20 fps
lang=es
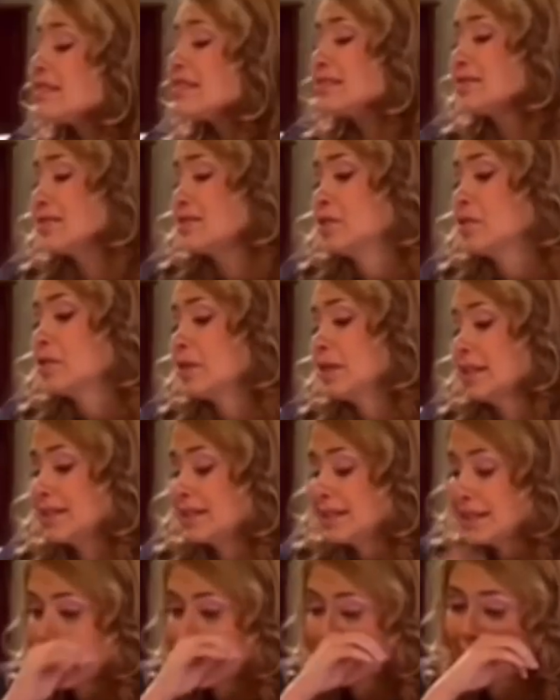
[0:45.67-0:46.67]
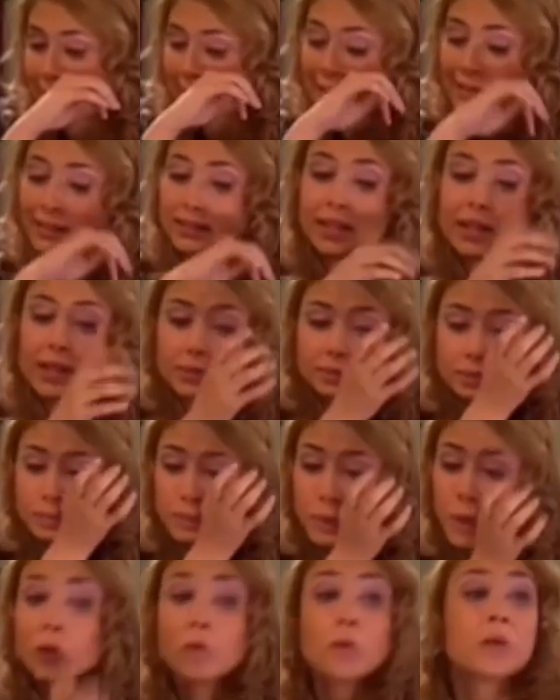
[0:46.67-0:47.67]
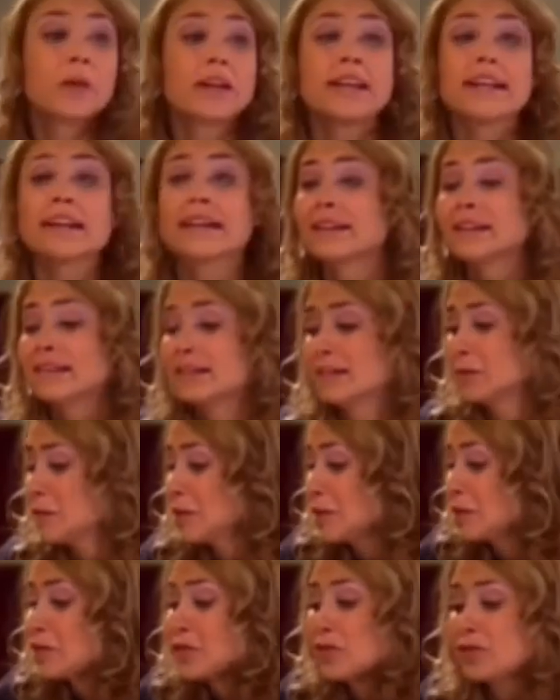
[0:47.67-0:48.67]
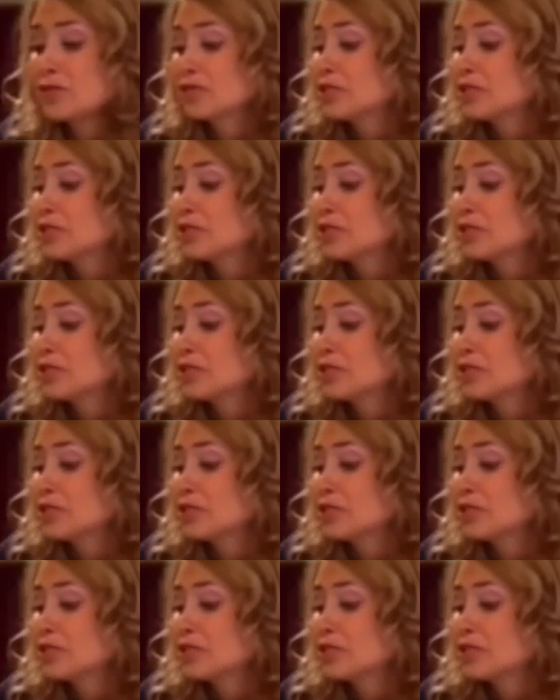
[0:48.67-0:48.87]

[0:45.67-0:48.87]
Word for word: decisiones, Diana? ¿Huir? ¿Huir con los